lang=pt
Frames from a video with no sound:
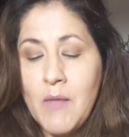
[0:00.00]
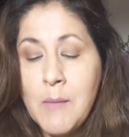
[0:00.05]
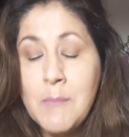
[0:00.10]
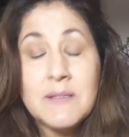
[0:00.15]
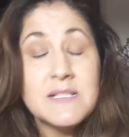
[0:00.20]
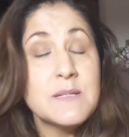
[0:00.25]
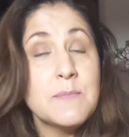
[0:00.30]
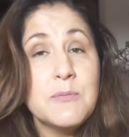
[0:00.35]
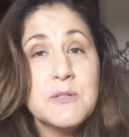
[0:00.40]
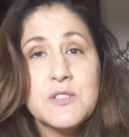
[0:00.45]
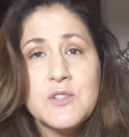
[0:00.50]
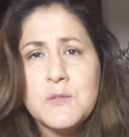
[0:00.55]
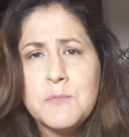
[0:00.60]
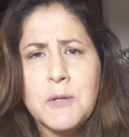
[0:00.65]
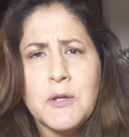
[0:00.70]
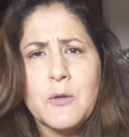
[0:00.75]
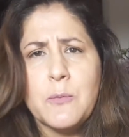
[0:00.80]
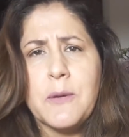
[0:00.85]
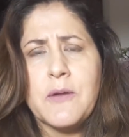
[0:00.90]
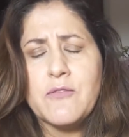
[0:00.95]
Mas depois eu
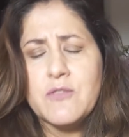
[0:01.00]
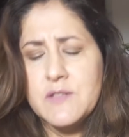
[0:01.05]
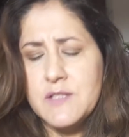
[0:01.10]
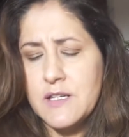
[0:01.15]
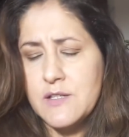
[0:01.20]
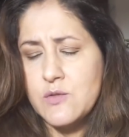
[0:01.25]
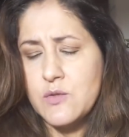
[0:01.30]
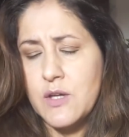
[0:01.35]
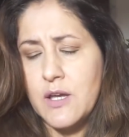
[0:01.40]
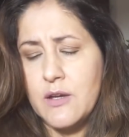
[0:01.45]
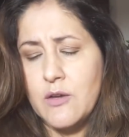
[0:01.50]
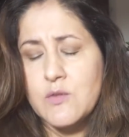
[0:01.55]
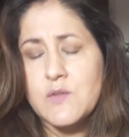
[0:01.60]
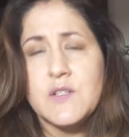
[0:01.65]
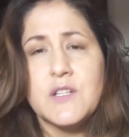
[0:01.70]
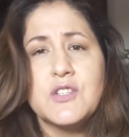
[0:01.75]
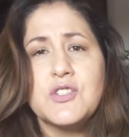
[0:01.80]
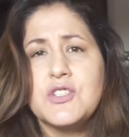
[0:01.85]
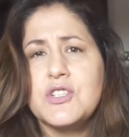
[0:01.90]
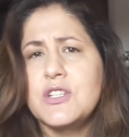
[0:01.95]
explico para vocês o que, que eu
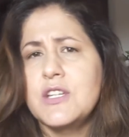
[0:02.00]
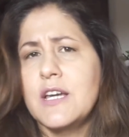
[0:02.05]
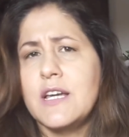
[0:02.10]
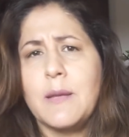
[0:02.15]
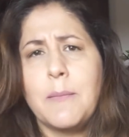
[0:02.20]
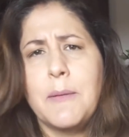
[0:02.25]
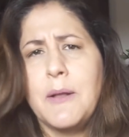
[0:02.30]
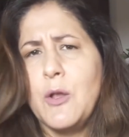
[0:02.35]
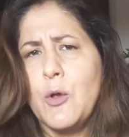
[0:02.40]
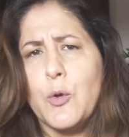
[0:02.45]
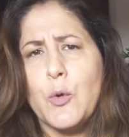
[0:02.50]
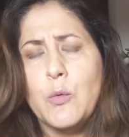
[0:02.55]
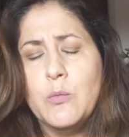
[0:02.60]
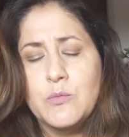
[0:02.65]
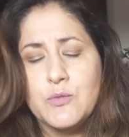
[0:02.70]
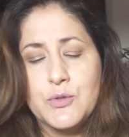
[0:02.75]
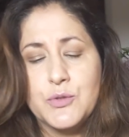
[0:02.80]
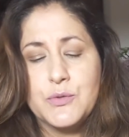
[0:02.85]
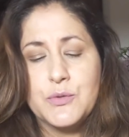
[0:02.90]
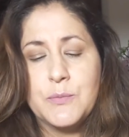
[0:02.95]
sentia que melhorou
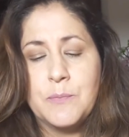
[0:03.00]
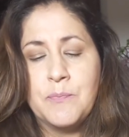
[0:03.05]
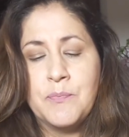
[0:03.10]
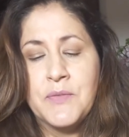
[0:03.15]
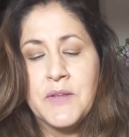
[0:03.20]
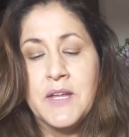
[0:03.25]
muito.